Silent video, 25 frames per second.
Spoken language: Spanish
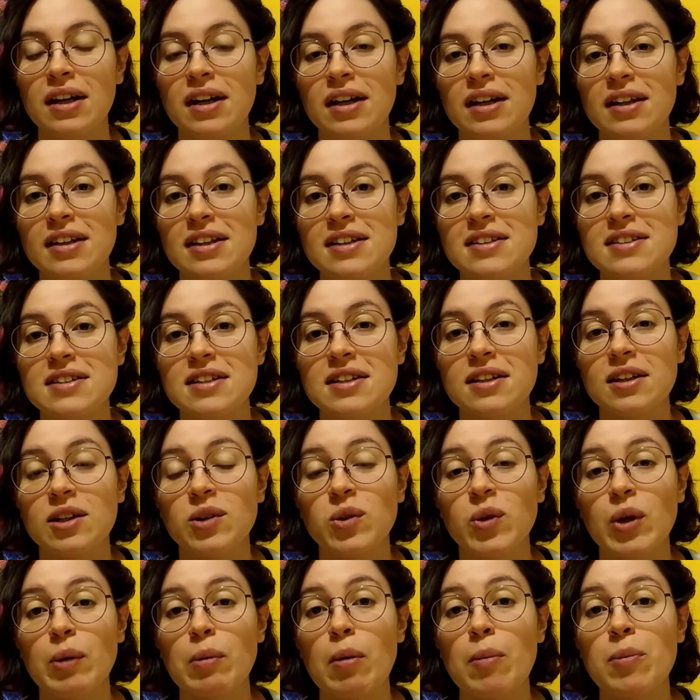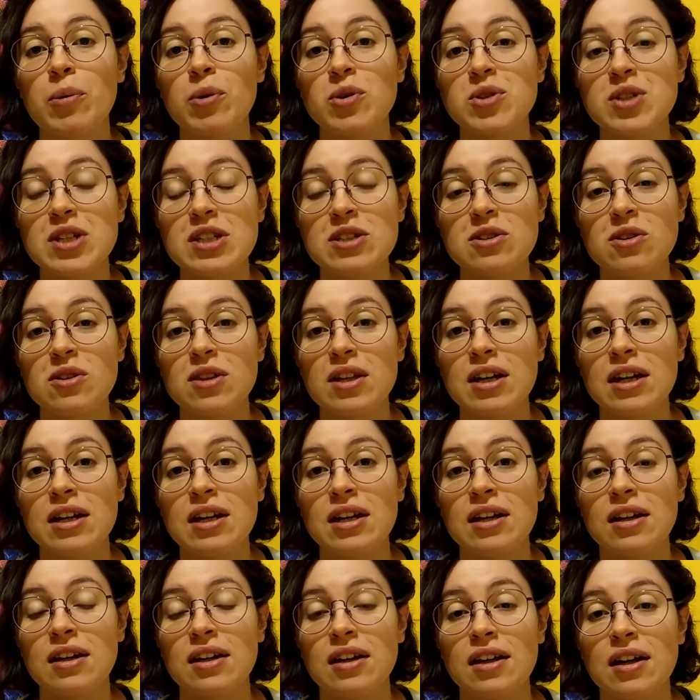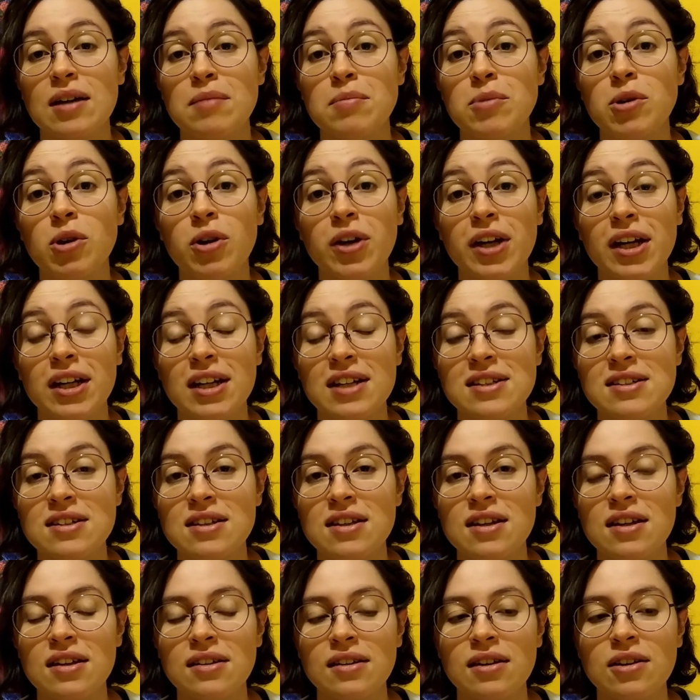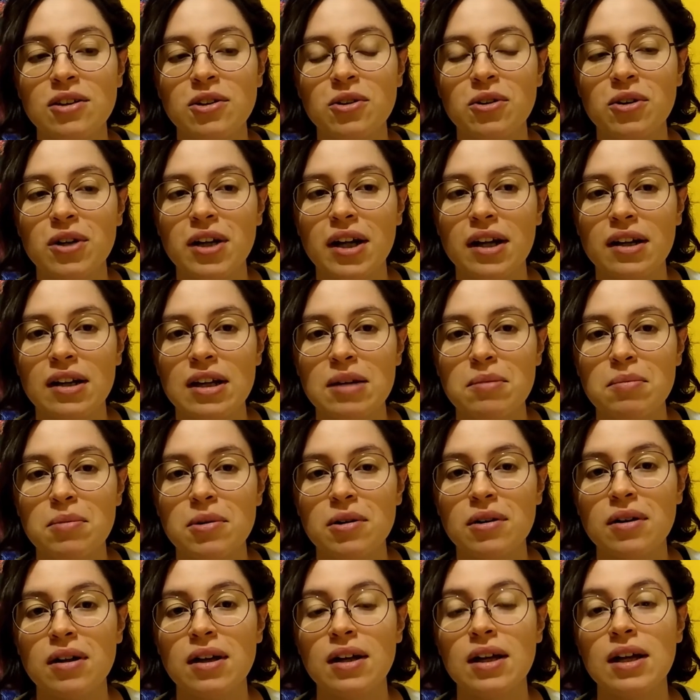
es decir, que estudiamos procesos de embriogénesis de distintos organismos